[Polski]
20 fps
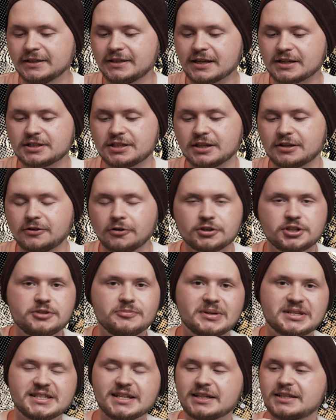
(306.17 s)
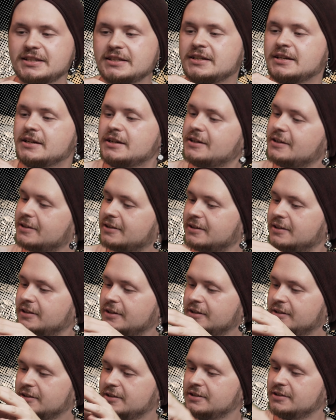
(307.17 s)
Także kosi mazaki
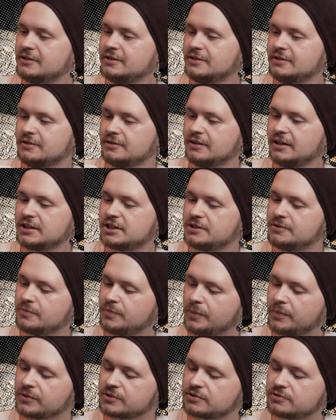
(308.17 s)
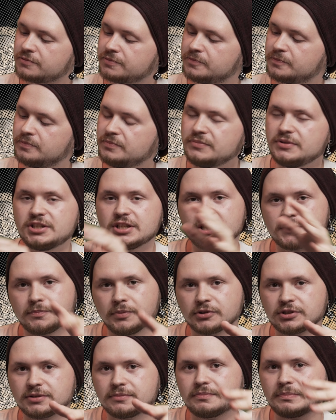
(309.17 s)
e, i lecimy po prostu miziać
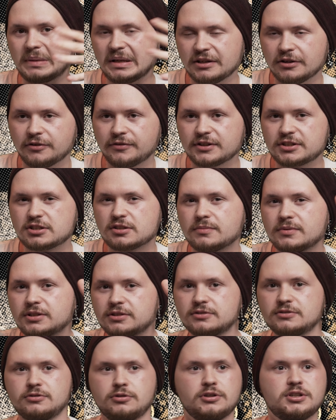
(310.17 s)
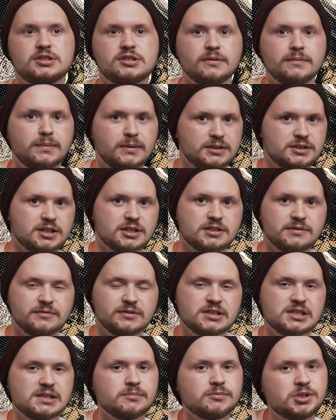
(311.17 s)
po tym, malować sobie, dorysowywać rzeczy,
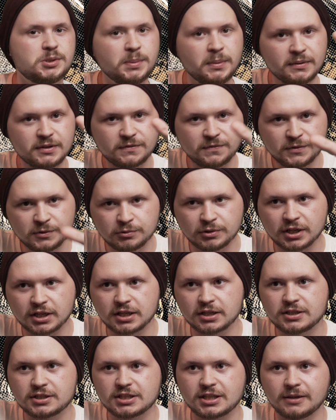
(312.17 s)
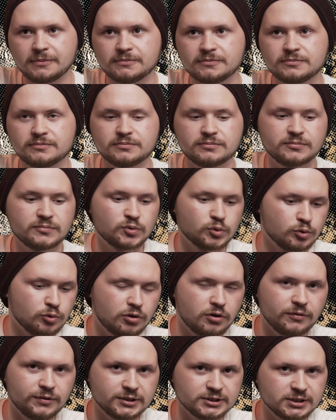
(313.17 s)
więc nie musimy mieć figurek jakichś tam
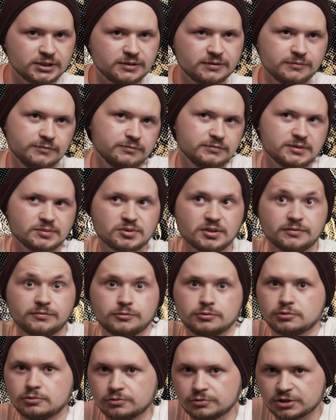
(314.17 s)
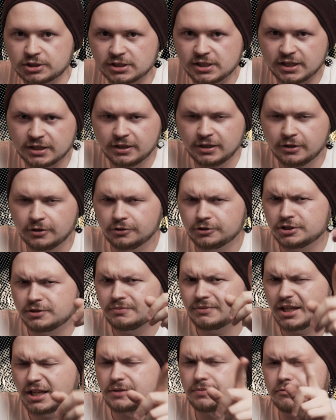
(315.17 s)
drukowanych, na przykład w druku 3D, o
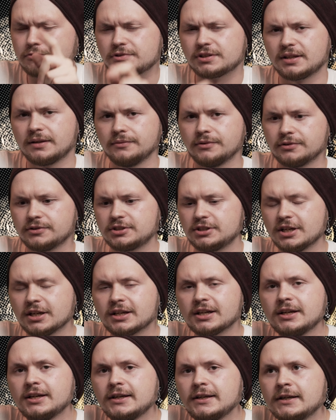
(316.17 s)
czym też był niedawno odcinek.